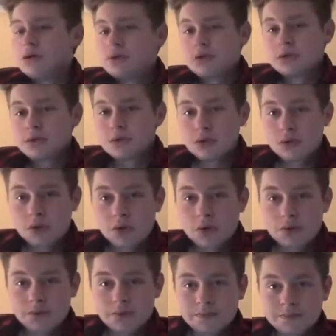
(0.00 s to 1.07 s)

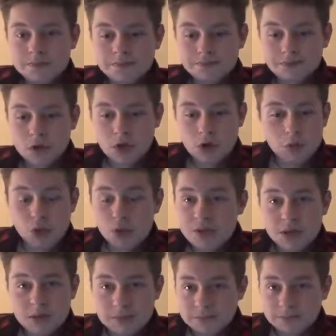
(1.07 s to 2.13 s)
sont en premier.